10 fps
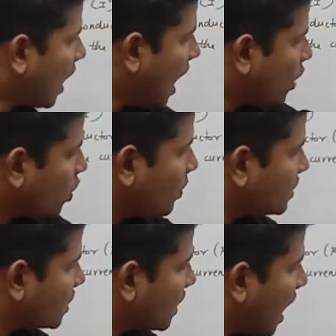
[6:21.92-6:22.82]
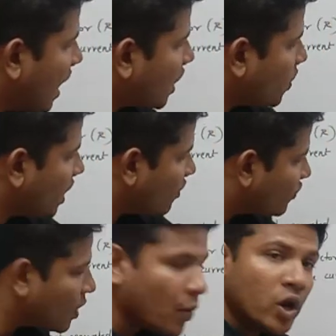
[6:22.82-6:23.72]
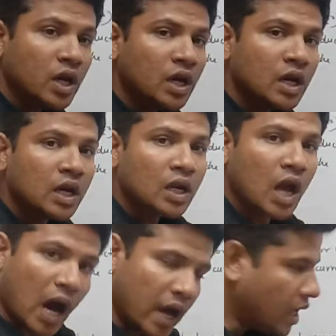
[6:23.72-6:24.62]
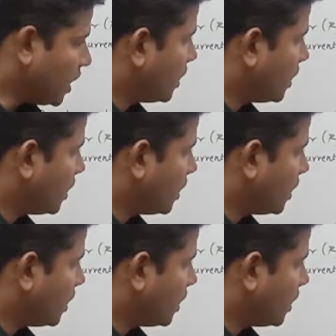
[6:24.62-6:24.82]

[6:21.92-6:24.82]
आर को रिप्लेस करते आर क्या हो जाएगा वी अपॉन आई